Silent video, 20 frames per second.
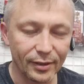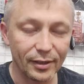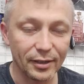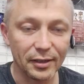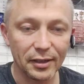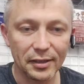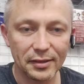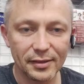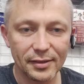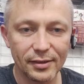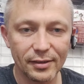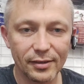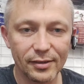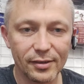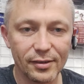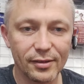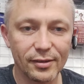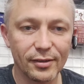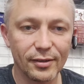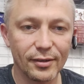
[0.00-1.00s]

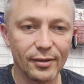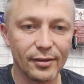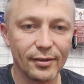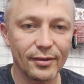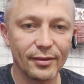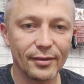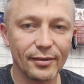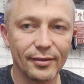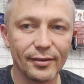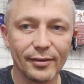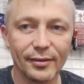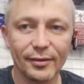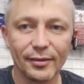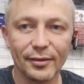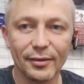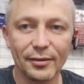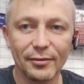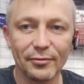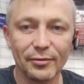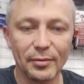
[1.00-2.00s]
relacji z
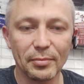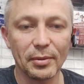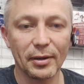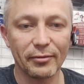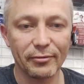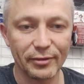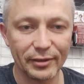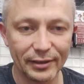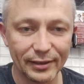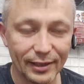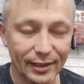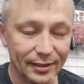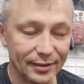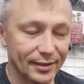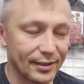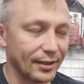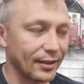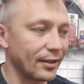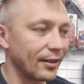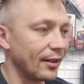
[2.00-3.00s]
wypraw
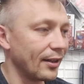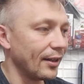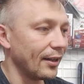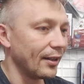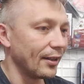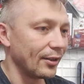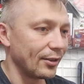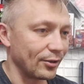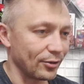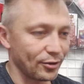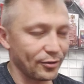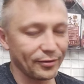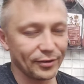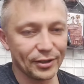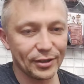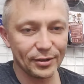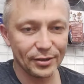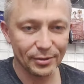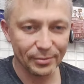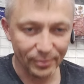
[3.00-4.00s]
wędkarskich. No
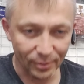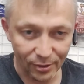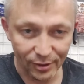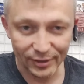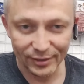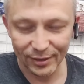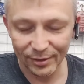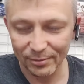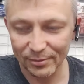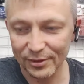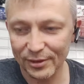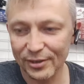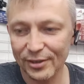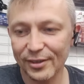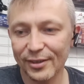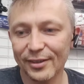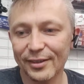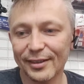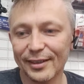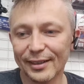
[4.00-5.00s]
oczywiście, że mogę
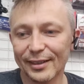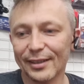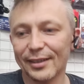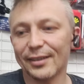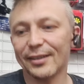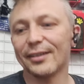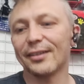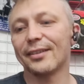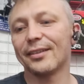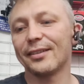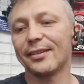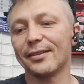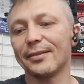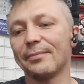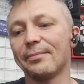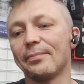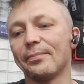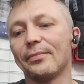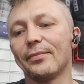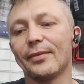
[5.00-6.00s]
zrobić takie,
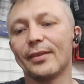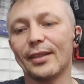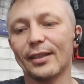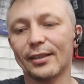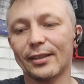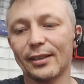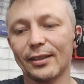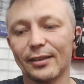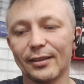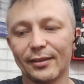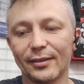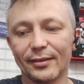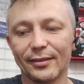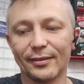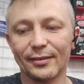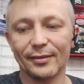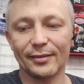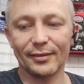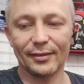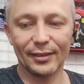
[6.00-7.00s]
takie
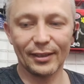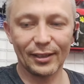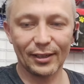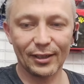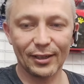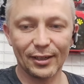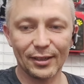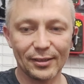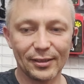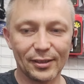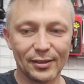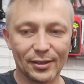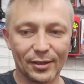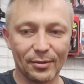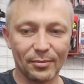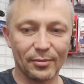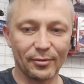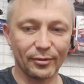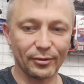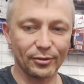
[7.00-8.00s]
relacje z
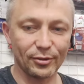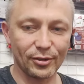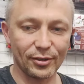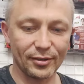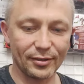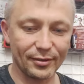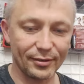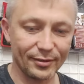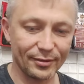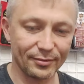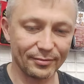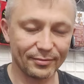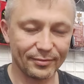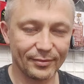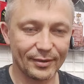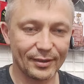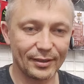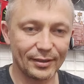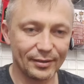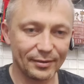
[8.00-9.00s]
tego powodu, że no,
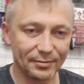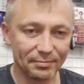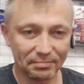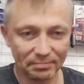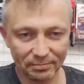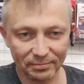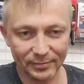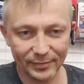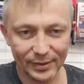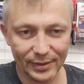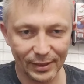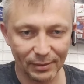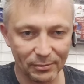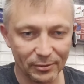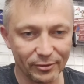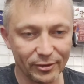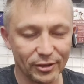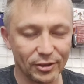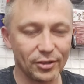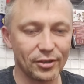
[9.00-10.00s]

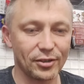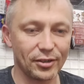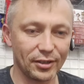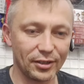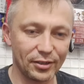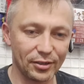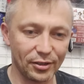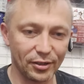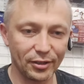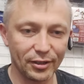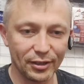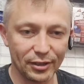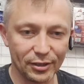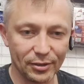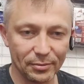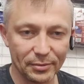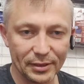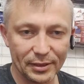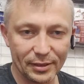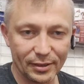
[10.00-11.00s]
Sami wiecie, że jeżeli
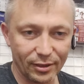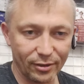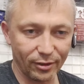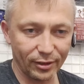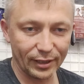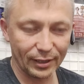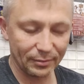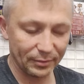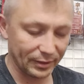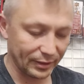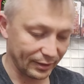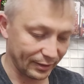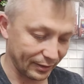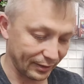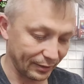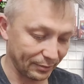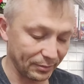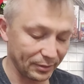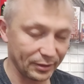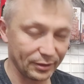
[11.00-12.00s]
jedziemy z kolegami
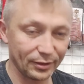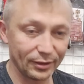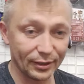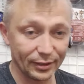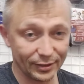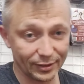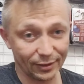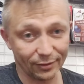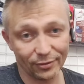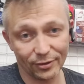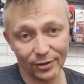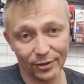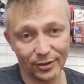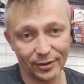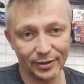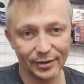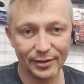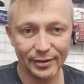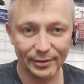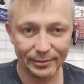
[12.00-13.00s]
na ryby, jest
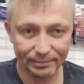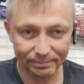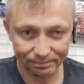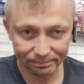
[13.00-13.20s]
zawsze